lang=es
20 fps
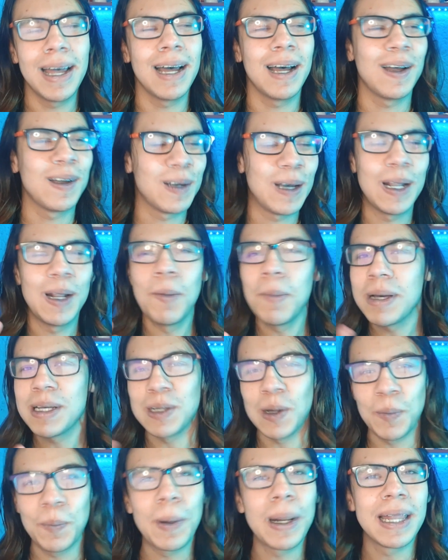o sea, no me
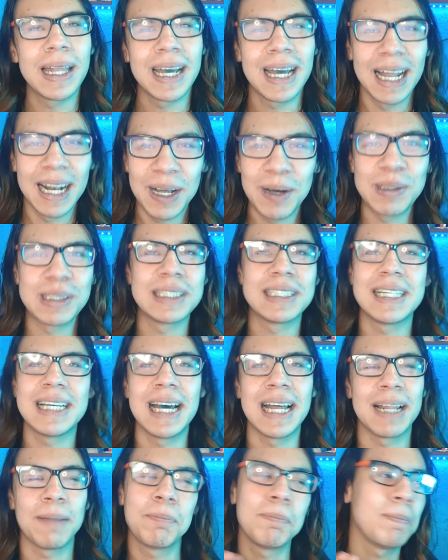sorprende que el Cosi
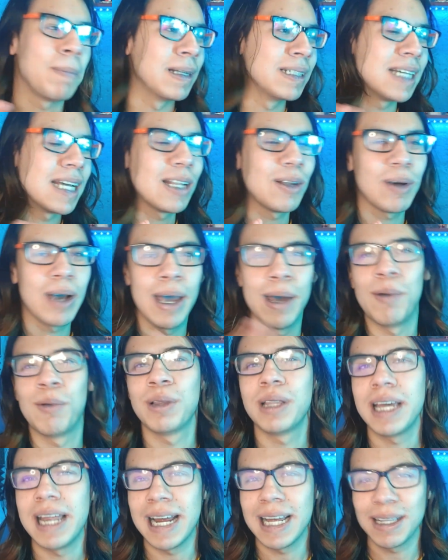siga pensando que
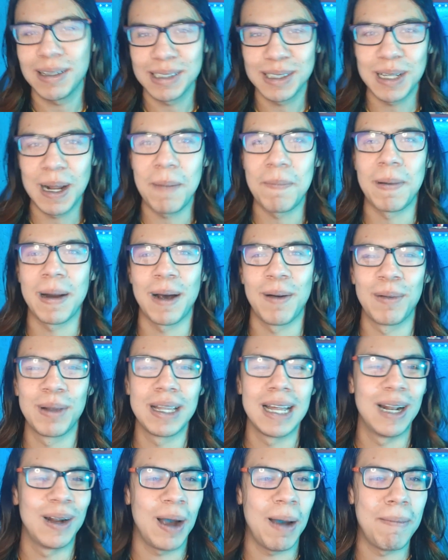un directo es una
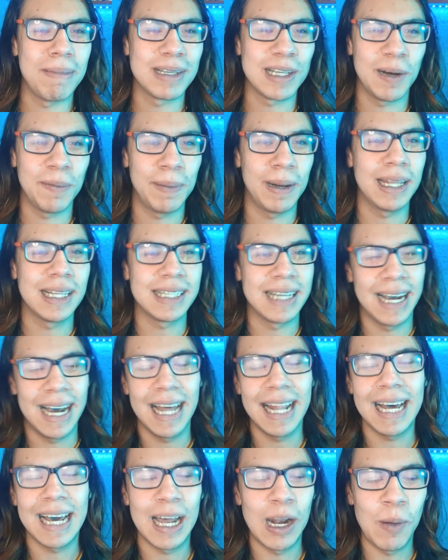pregunta. Lo que me sorprende es que
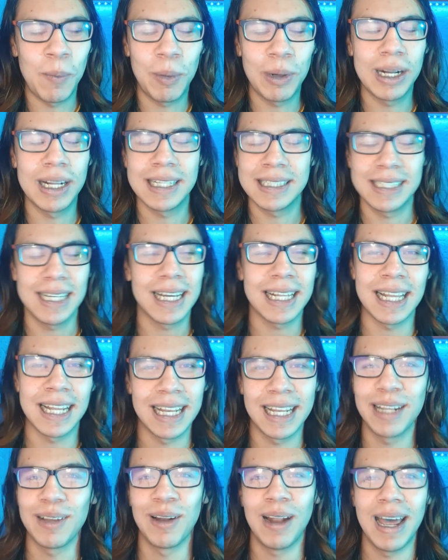cada que lo pone sigue
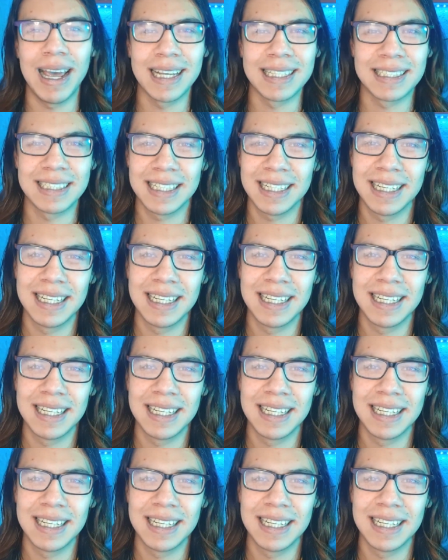teniendo likes.